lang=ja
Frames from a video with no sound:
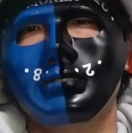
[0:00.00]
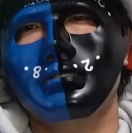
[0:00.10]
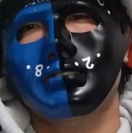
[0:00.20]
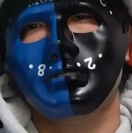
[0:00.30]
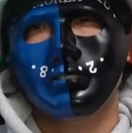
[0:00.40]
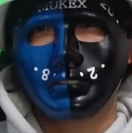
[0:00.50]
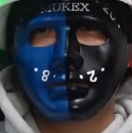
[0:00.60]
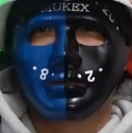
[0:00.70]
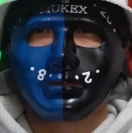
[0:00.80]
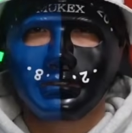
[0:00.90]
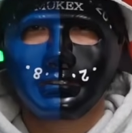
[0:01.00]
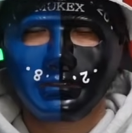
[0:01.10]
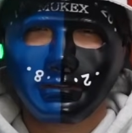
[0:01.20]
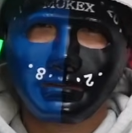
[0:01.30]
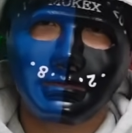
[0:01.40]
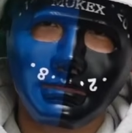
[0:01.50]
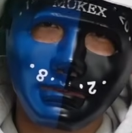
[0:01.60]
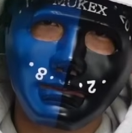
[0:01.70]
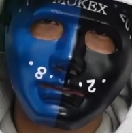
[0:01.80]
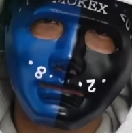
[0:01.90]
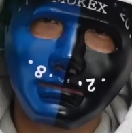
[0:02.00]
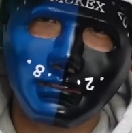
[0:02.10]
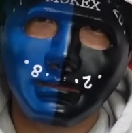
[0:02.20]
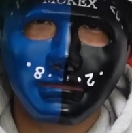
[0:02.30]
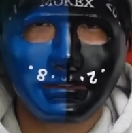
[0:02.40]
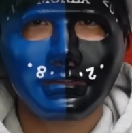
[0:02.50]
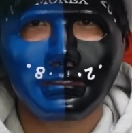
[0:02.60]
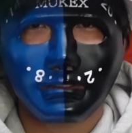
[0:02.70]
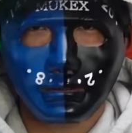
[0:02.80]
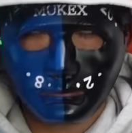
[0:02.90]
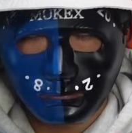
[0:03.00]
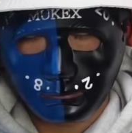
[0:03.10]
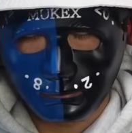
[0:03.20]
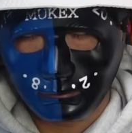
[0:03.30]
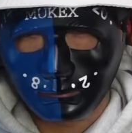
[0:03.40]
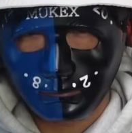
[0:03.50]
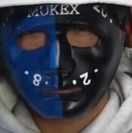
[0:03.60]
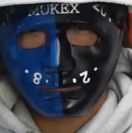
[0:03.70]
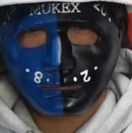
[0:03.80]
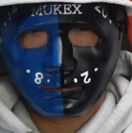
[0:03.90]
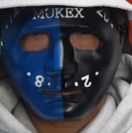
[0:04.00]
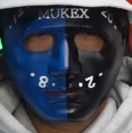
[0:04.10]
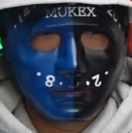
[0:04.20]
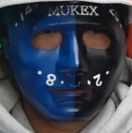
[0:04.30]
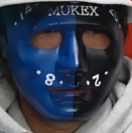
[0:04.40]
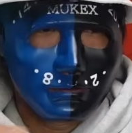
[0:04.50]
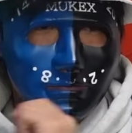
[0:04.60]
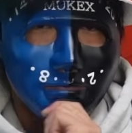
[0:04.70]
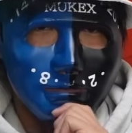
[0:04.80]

ないかなと勝手に思ってるのは私だけでしょうか。あのまあこの